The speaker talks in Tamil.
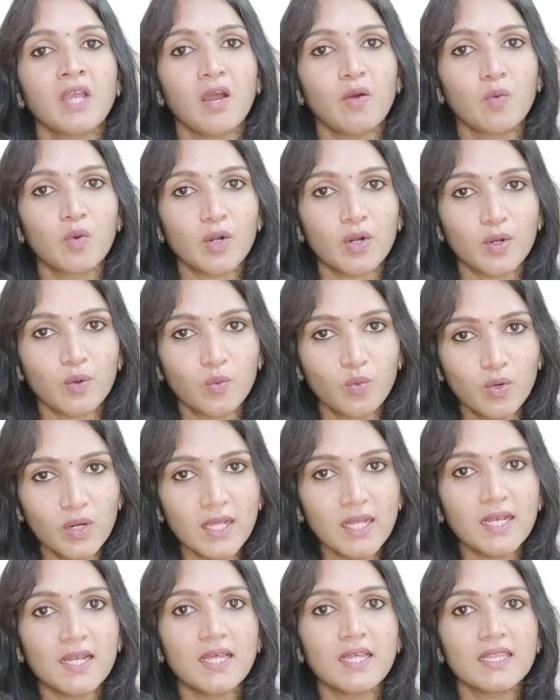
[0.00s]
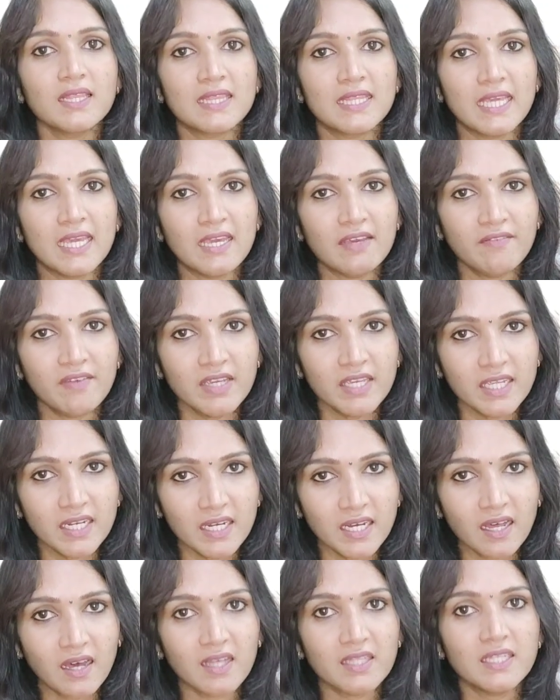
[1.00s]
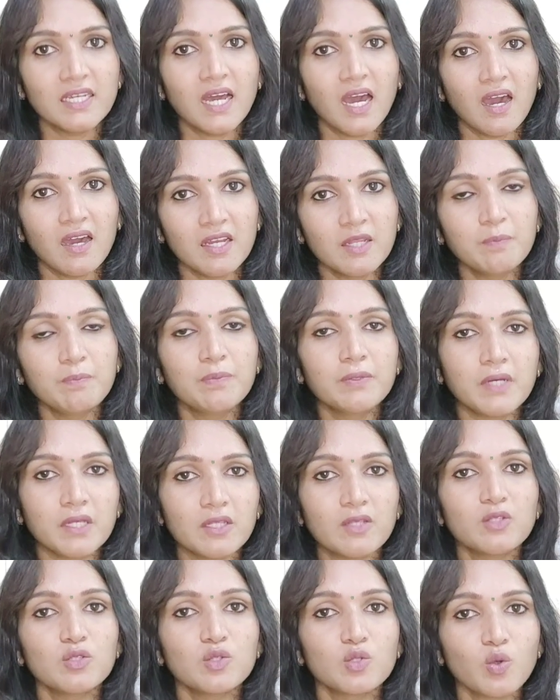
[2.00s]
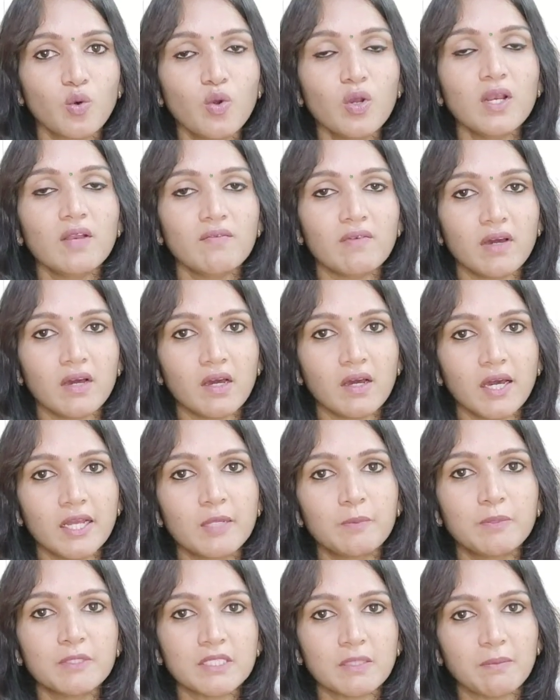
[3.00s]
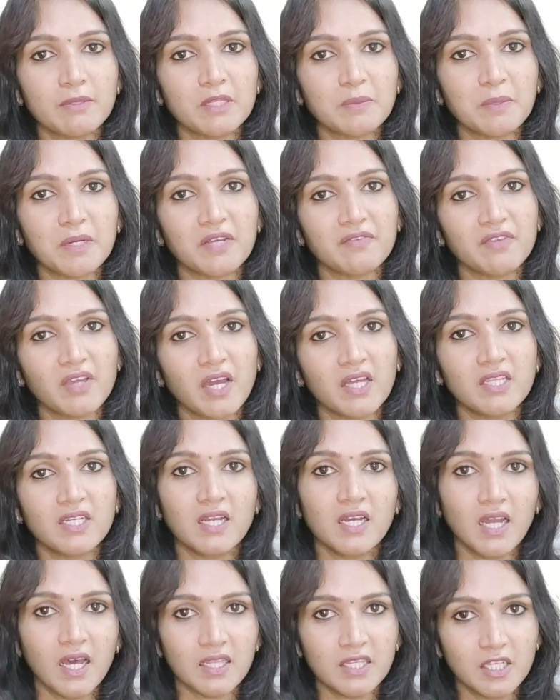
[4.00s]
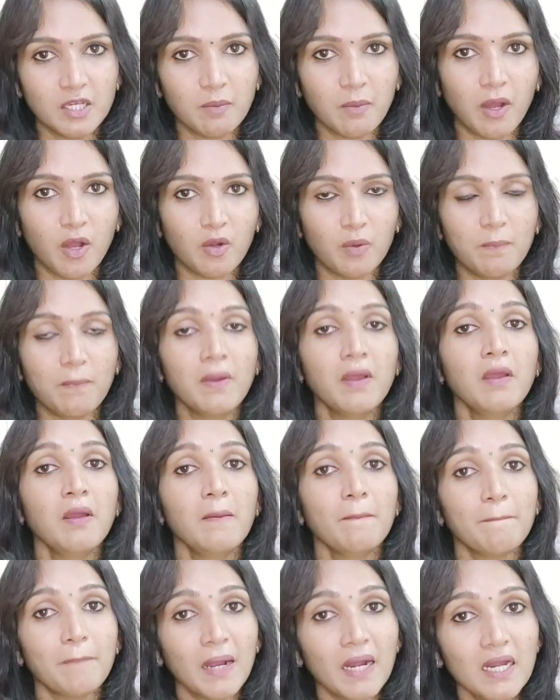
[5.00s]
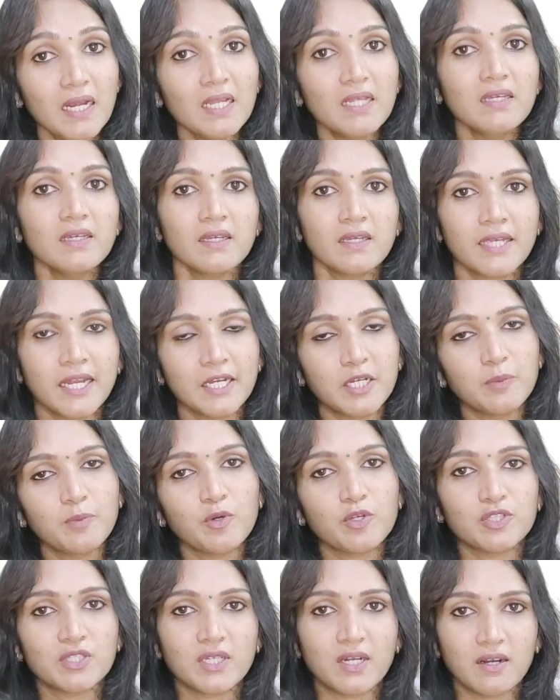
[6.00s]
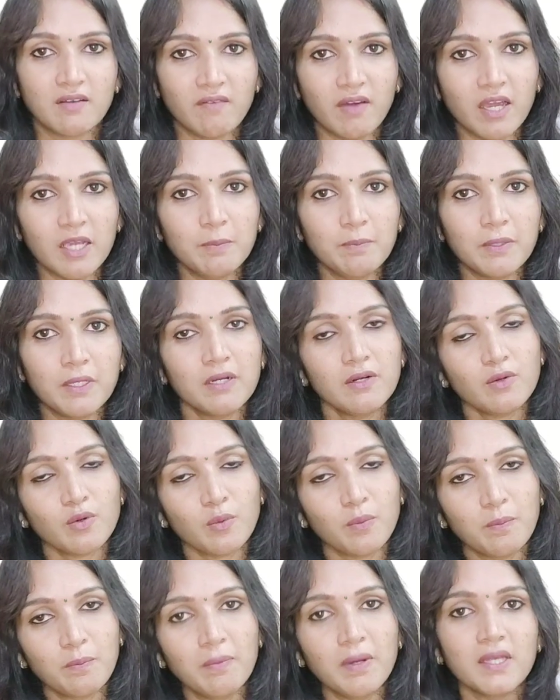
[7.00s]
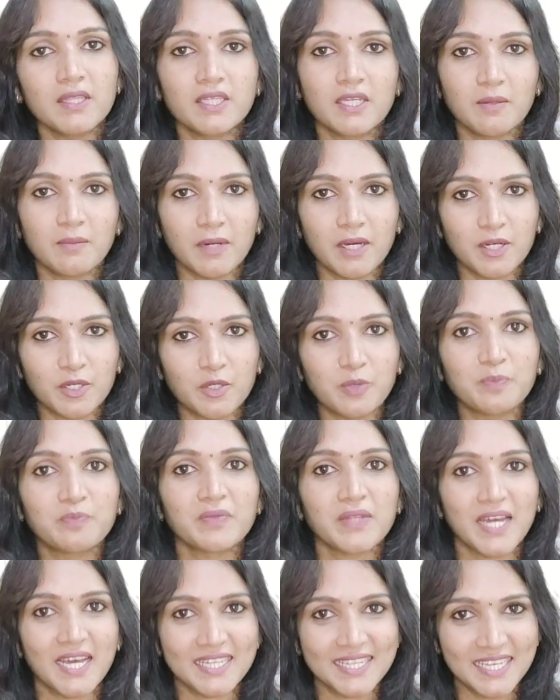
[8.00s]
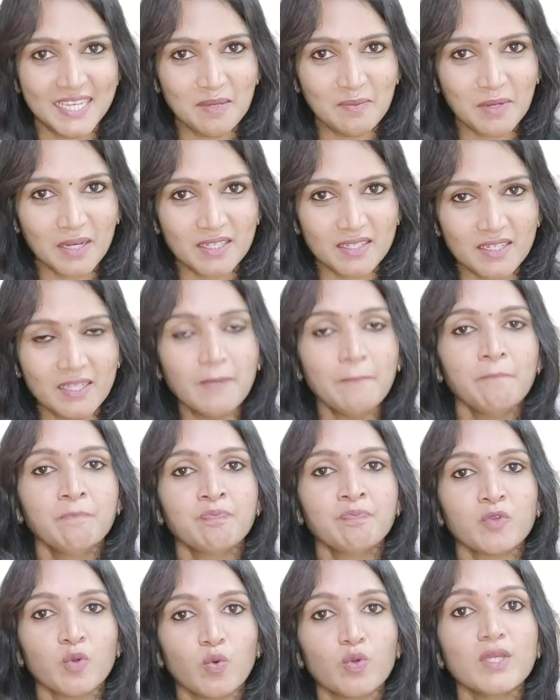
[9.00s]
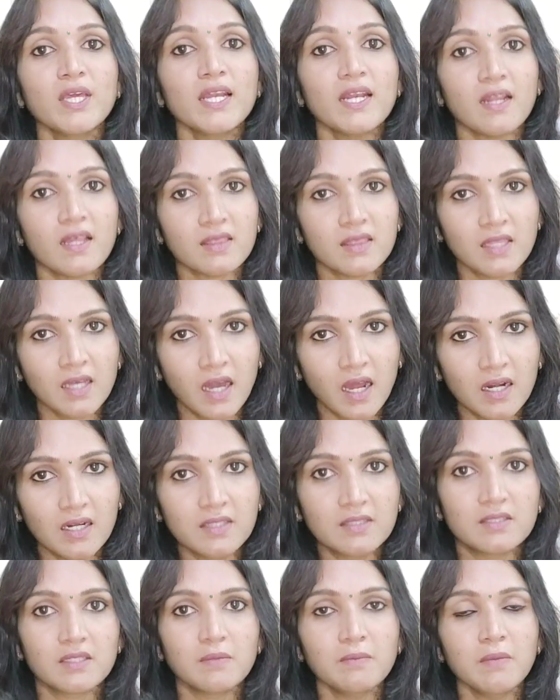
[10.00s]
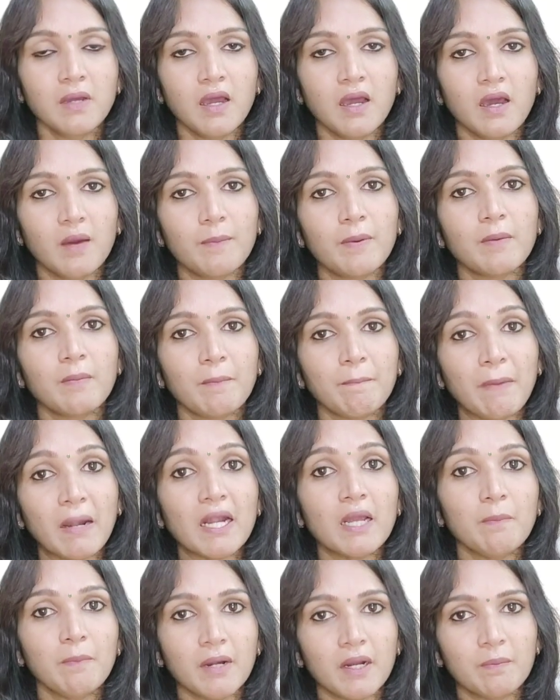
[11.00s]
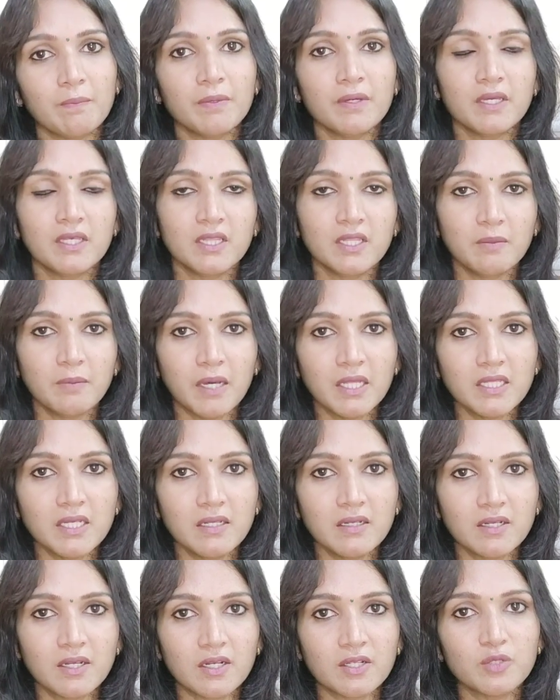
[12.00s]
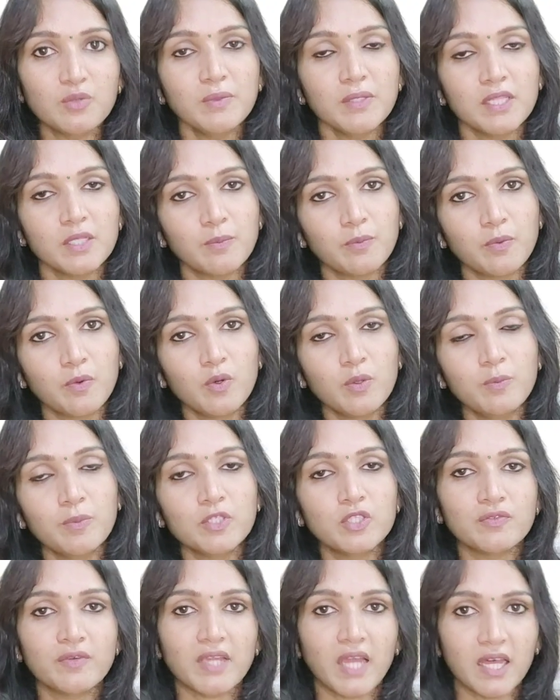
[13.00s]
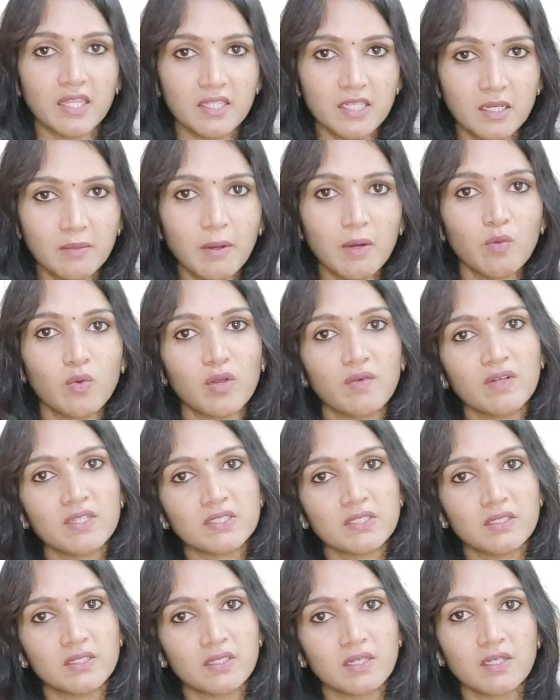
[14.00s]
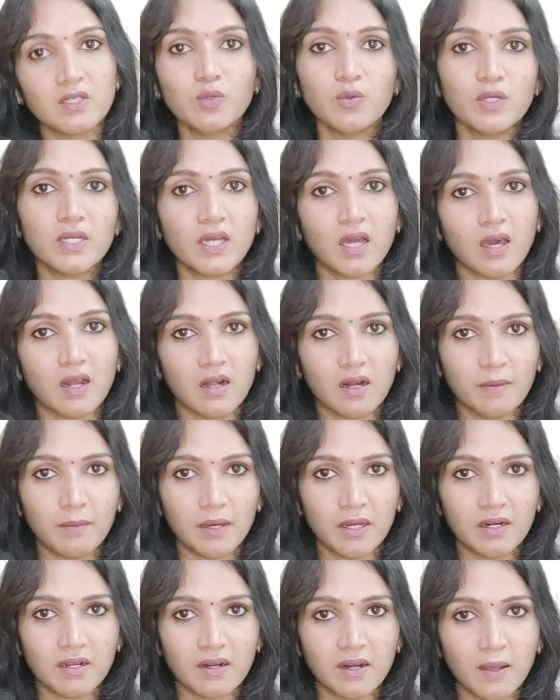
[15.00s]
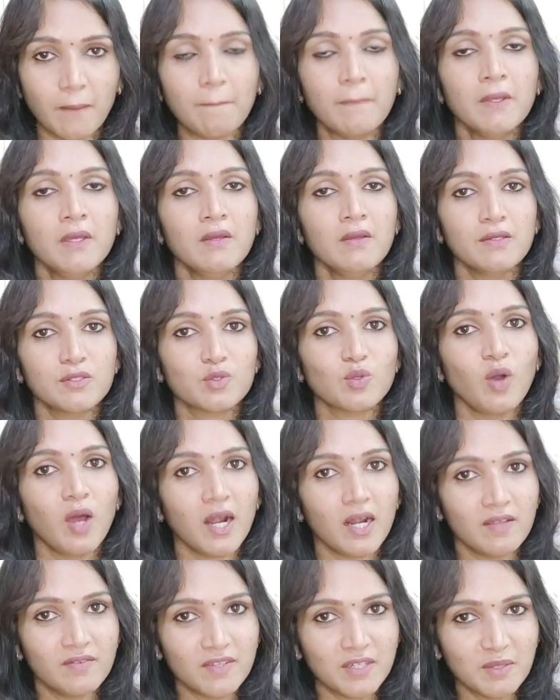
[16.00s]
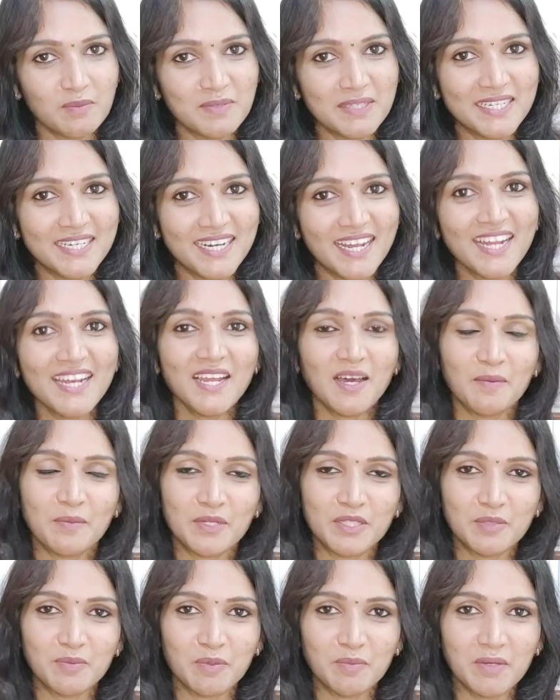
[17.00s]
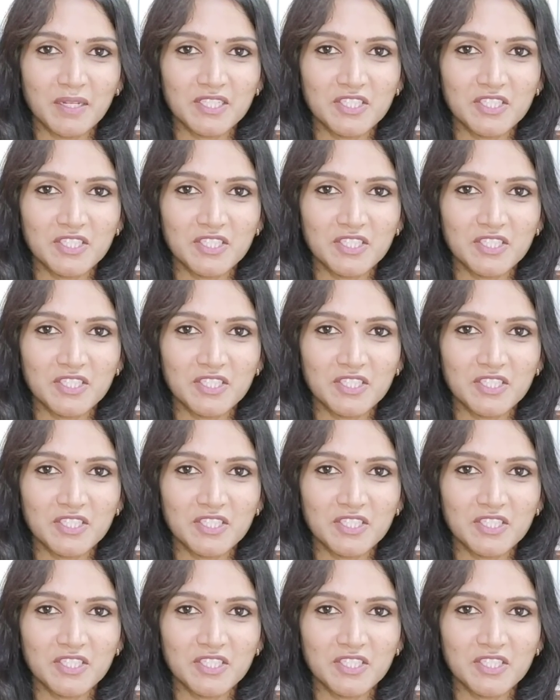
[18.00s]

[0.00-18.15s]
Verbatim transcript: அவங்களோட உடல்ல தேவையில்லாத அரிப்பு அதாவது தோல் அரிப்பு சம்பந்தப்பட்ட வியாதிகள் அதிகமாகும் பல்லு கெட்டு போறதுக்கான வாய்ப்புகள் ரொம்ப அதிகமா இருக்கும் அதே மாதிரி உயர் ரத்த அழுத்தம் அப்புறம் படப்படப்பு இந்த மாதிரி இருக்கிறதும் இந்த புளிப்பு சுவை அதிகமா உணவுல சேர்த்துக்கிறது ஒரு காரணமா இருக்கலாம் சோ அளவுக்கு மீறினால் அமிர்தமும்